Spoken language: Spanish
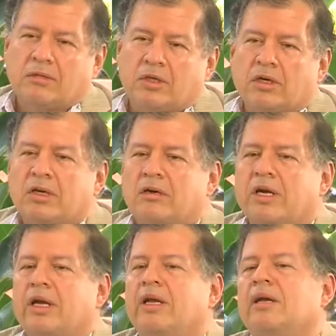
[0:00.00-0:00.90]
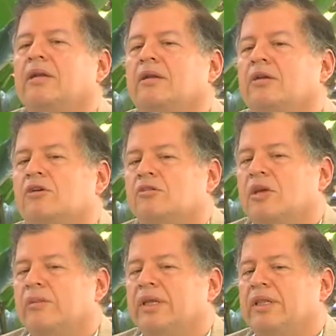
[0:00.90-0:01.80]
yo creo que no
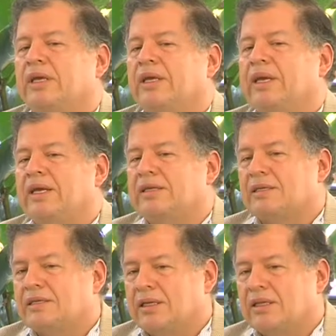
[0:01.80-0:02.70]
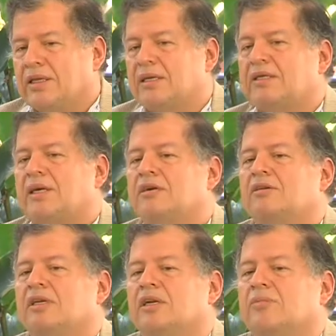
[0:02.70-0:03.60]
solamente quienes estén
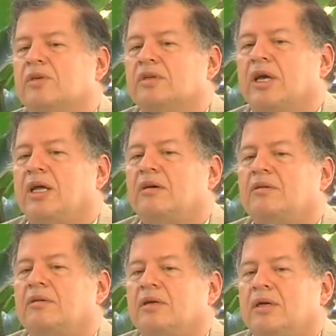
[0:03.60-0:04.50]
interesados en el posgrado